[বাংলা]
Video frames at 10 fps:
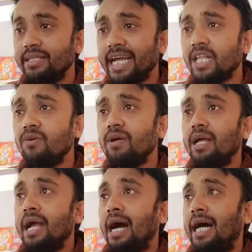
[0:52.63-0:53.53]
দেখে নাও
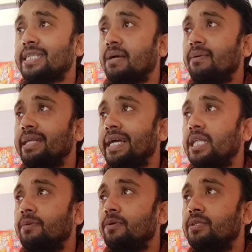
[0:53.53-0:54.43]
আজকে আমরা দেখে
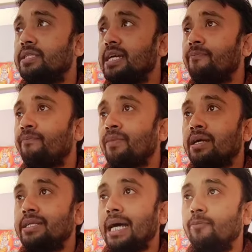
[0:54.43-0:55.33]
নেব হচ্ছে
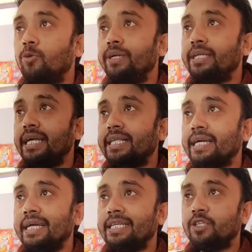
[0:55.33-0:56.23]
ডাব্লিউবিটিএ
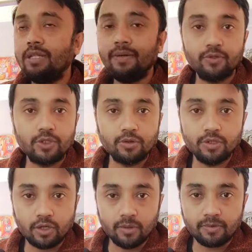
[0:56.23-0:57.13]
থেকে স্কুলের প্রশ্নগুলো
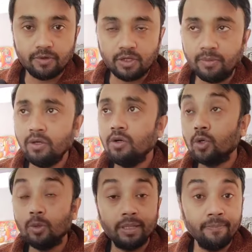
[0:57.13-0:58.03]
সলভ করে নেবো
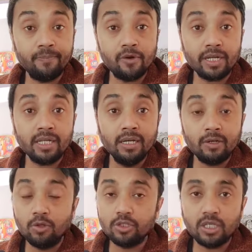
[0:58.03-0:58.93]
খুবই ইম্পর্টেন্ট
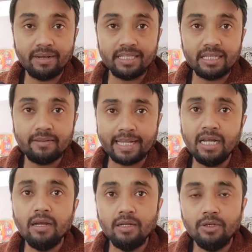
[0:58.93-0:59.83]
কোনো কিছুই বাদ দেবে না
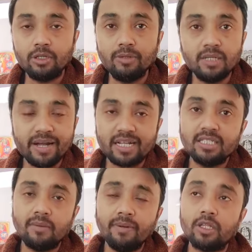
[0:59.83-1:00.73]
যত বেশি প্র্যাকটিস হবে